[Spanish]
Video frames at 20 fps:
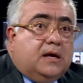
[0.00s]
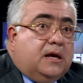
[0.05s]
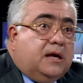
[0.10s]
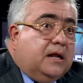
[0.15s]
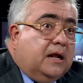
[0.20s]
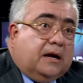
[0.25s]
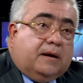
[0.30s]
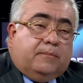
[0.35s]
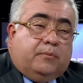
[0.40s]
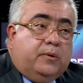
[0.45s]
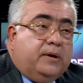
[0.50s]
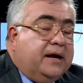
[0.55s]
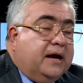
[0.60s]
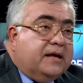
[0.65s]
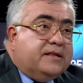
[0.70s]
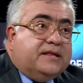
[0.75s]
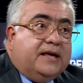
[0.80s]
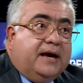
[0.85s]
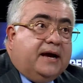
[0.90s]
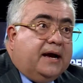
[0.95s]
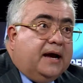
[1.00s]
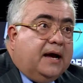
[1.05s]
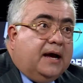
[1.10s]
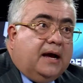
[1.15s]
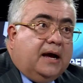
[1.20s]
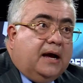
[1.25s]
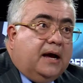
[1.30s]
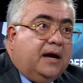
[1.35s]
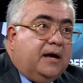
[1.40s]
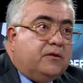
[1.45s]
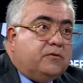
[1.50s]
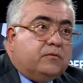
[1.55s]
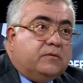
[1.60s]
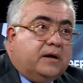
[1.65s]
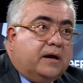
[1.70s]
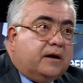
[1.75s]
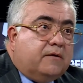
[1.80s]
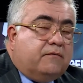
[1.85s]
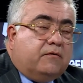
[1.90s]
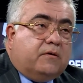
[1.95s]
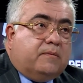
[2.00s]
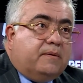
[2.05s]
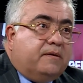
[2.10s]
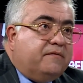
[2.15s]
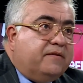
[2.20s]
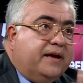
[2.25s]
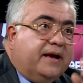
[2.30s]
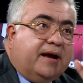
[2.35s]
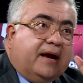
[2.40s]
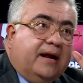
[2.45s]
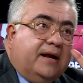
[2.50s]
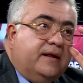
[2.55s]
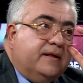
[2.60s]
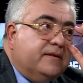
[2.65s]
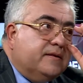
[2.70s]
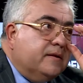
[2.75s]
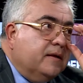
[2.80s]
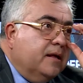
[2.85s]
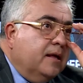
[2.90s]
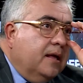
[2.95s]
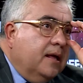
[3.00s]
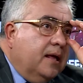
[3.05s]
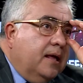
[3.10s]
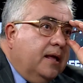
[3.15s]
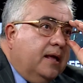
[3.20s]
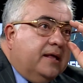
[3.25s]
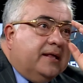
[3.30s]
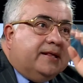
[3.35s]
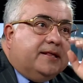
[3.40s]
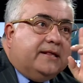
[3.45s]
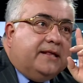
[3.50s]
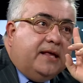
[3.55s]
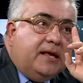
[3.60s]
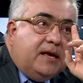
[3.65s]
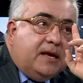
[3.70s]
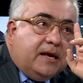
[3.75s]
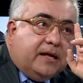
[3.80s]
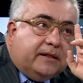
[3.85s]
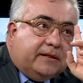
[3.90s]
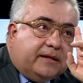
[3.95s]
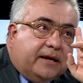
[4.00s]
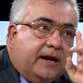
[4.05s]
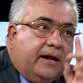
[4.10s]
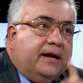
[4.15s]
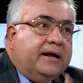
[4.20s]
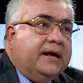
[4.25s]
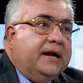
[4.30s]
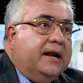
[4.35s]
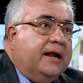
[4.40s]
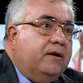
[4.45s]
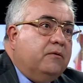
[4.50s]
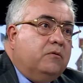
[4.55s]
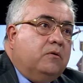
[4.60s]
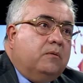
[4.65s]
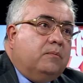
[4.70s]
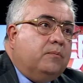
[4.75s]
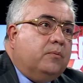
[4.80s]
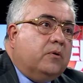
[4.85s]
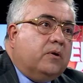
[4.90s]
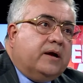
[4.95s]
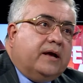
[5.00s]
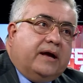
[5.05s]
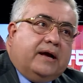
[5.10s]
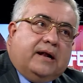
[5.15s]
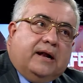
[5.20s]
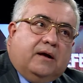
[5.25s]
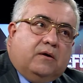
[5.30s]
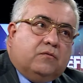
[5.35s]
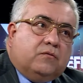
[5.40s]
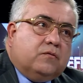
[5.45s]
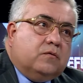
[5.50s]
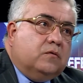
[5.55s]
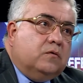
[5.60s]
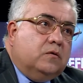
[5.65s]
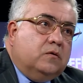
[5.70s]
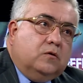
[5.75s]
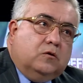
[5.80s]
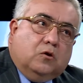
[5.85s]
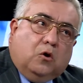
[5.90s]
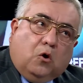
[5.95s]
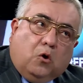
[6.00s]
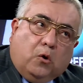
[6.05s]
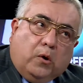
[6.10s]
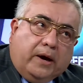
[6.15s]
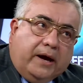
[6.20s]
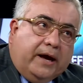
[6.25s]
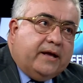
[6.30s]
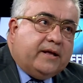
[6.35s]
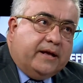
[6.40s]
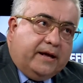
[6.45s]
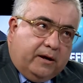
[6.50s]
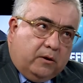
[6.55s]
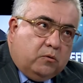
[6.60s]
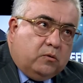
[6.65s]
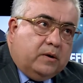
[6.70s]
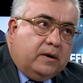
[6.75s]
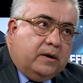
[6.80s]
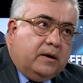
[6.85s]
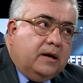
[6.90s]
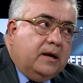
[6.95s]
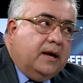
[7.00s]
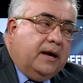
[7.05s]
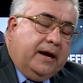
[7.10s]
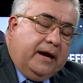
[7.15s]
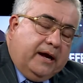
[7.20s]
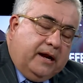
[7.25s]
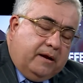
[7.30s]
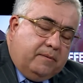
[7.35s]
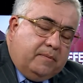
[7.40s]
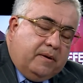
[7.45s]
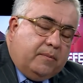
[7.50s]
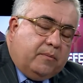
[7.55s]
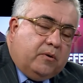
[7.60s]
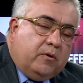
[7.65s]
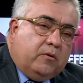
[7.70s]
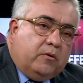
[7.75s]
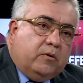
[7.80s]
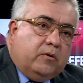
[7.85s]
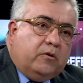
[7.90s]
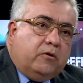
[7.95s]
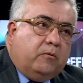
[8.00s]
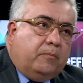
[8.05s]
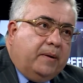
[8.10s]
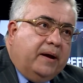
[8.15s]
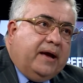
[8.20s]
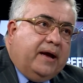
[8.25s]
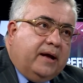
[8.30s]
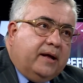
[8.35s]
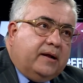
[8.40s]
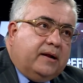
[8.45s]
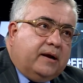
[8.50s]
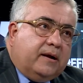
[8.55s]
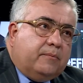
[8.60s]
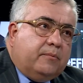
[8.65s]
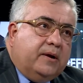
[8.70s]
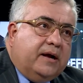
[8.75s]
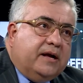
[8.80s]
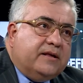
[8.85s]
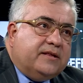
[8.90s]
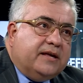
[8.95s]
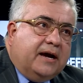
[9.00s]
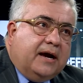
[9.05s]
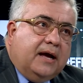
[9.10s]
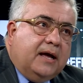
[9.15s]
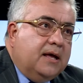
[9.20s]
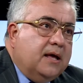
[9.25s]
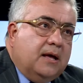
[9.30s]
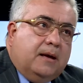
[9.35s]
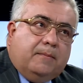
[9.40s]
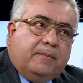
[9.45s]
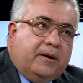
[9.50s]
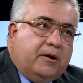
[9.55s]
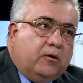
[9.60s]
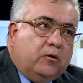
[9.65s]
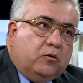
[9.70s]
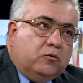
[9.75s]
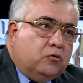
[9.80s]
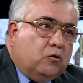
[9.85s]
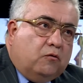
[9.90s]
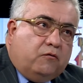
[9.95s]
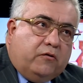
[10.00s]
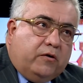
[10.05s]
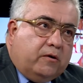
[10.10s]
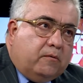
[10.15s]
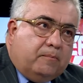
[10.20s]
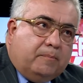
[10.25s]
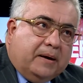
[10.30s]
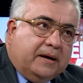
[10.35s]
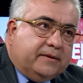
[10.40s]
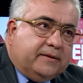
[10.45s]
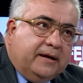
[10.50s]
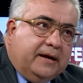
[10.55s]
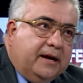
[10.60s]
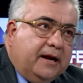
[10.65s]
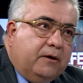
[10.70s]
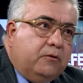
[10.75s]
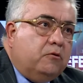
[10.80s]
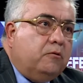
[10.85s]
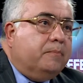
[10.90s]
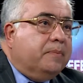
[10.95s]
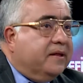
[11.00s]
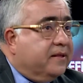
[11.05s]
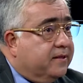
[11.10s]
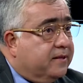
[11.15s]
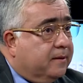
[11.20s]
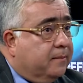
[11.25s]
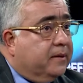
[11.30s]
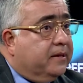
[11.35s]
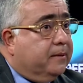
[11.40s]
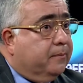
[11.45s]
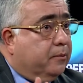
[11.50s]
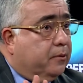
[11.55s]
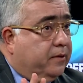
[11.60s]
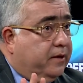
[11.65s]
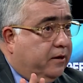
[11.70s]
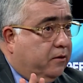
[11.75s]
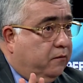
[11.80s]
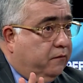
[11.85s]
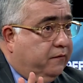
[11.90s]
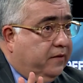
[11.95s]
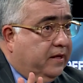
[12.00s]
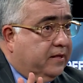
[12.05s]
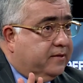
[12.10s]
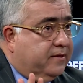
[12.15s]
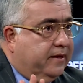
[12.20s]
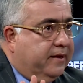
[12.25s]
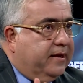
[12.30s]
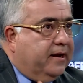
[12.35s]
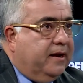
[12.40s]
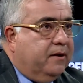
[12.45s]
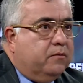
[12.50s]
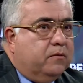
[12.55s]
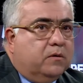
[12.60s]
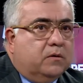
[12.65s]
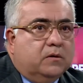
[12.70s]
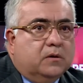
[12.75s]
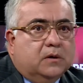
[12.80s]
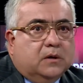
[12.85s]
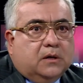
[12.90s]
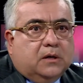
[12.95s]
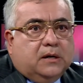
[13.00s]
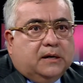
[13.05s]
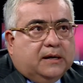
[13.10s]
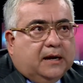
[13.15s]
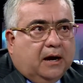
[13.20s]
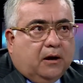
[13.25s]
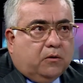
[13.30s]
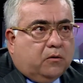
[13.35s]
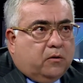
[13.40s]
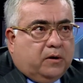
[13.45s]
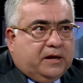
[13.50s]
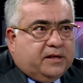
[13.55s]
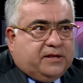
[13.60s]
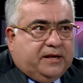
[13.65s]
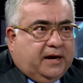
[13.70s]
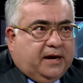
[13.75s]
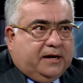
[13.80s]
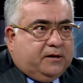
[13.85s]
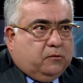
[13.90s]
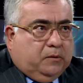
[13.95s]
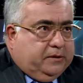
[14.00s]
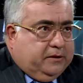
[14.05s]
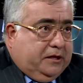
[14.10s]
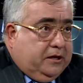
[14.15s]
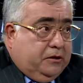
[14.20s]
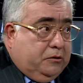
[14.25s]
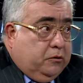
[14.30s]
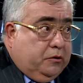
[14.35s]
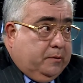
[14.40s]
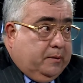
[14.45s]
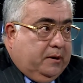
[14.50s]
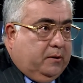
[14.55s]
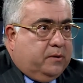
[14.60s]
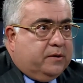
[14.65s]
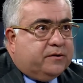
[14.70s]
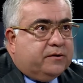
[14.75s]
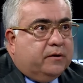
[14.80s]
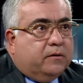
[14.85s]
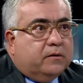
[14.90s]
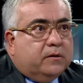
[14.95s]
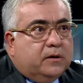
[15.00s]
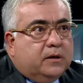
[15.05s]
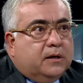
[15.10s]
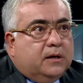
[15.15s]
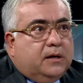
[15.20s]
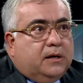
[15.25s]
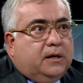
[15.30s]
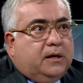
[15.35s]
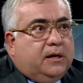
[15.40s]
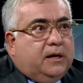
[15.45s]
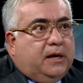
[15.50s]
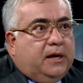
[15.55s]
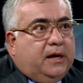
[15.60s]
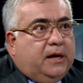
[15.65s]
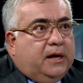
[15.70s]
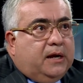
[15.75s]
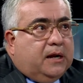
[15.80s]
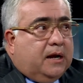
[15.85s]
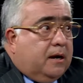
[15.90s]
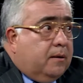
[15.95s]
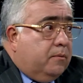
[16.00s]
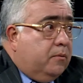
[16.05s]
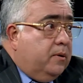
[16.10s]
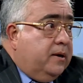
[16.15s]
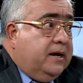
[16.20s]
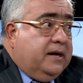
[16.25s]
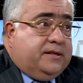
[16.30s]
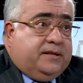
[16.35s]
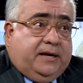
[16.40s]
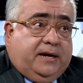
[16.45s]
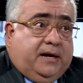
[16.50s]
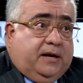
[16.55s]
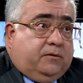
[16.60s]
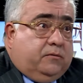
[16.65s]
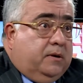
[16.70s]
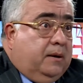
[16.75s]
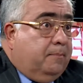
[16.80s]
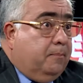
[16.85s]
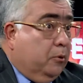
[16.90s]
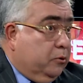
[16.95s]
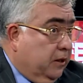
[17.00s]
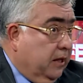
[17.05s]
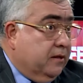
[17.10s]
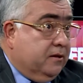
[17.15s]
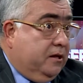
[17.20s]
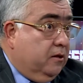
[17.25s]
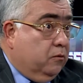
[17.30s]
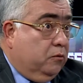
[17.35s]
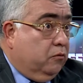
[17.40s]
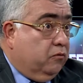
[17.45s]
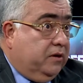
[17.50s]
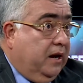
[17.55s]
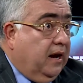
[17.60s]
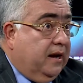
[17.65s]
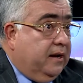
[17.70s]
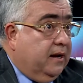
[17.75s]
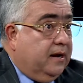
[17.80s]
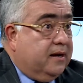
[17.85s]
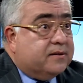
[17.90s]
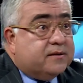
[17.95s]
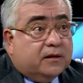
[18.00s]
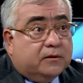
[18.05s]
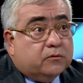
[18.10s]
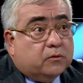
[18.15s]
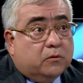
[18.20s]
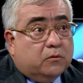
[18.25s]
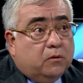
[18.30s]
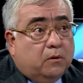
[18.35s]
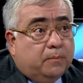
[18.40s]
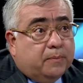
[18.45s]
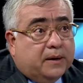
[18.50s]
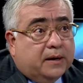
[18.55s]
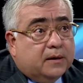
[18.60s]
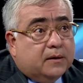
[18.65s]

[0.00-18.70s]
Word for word: la República Checa ha hecho unas reformas fiscales sin entrar en el euro, porque Klaus no e, era un, él es miembro de la Unión Europea, de la República Checa, pero no fueron parte del euro, precisamente por desconfianza del euro. La corona checa no ha tenido devaluación y la República Checa es una potencia industrial en el centro de Europa.